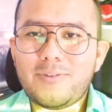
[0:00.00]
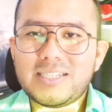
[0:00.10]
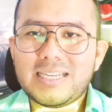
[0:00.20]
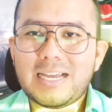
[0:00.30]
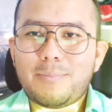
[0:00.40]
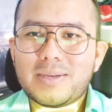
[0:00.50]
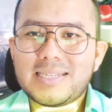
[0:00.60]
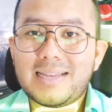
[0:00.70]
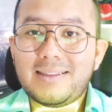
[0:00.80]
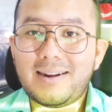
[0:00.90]
Oficina
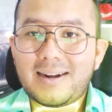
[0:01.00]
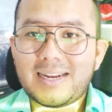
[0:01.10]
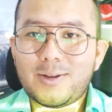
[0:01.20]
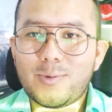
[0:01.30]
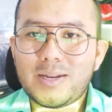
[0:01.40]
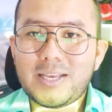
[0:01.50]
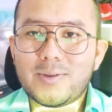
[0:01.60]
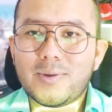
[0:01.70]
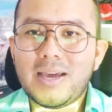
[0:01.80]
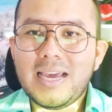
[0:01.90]
Espacial del Reino
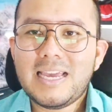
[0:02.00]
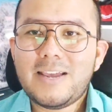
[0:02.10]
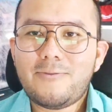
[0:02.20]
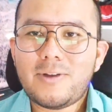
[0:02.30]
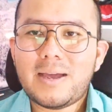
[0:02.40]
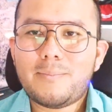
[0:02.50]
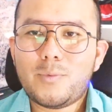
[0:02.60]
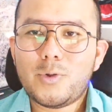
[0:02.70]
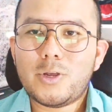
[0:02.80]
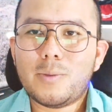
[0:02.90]
Unido y fue
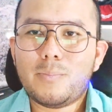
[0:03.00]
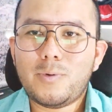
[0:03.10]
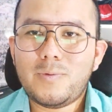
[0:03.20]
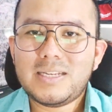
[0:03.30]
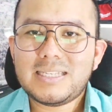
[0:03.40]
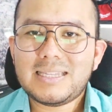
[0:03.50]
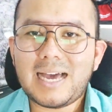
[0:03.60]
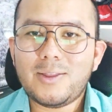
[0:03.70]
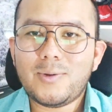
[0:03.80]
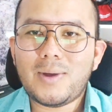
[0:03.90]
muy
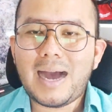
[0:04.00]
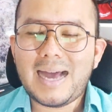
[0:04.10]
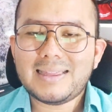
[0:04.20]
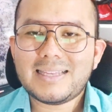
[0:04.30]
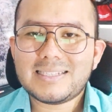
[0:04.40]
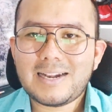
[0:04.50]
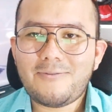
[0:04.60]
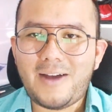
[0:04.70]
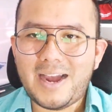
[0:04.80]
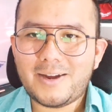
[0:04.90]
publicitado antes del
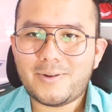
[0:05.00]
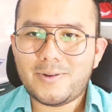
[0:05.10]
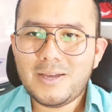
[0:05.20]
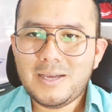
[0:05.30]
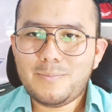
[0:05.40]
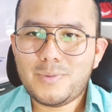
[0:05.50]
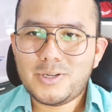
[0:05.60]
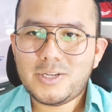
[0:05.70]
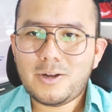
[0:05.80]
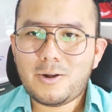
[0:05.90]
fallo.
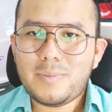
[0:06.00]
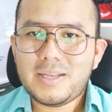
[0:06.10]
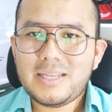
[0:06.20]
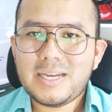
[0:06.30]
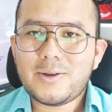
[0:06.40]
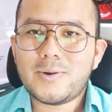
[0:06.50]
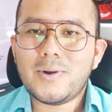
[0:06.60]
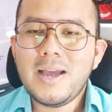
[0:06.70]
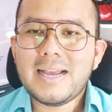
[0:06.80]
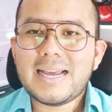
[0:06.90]
Virgin Orbit dijo
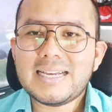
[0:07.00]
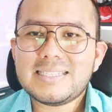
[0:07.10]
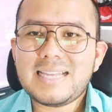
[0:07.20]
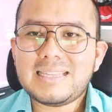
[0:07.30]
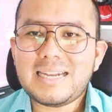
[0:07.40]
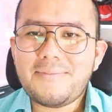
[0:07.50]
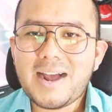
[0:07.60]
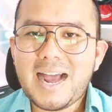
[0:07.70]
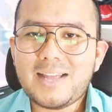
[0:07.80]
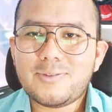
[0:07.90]
que está
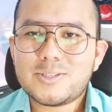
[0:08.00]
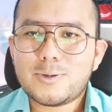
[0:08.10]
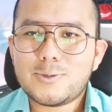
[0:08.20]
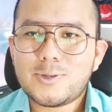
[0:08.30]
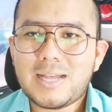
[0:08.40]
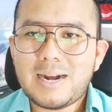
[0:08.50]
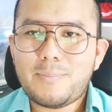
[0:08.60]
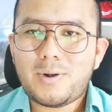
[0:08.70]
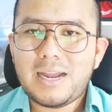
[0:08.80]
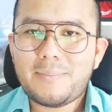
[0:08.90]
trabajando en solucionar el
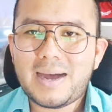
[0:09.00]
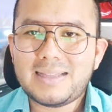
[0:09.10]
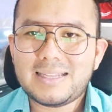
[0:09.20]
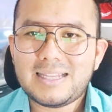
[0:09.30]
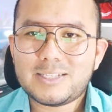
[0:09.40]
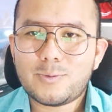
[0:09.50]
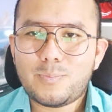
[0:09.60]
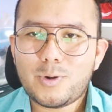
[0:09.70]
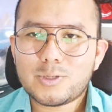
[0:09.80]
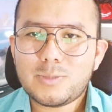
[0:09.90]
problema antes de su
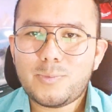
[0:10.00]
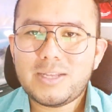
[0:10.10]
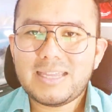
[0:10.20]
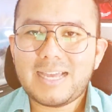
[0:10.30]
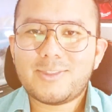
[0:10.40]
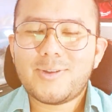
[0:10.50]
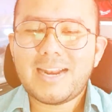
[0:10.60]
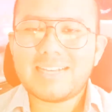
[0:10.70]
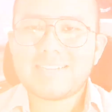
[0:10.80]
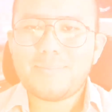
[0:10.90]
próximo intento de
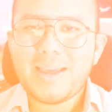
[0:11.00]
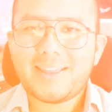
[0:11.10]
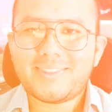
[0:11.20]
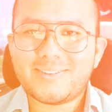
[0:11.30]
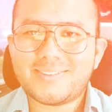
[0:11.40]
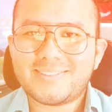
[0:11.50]
lanzamiento.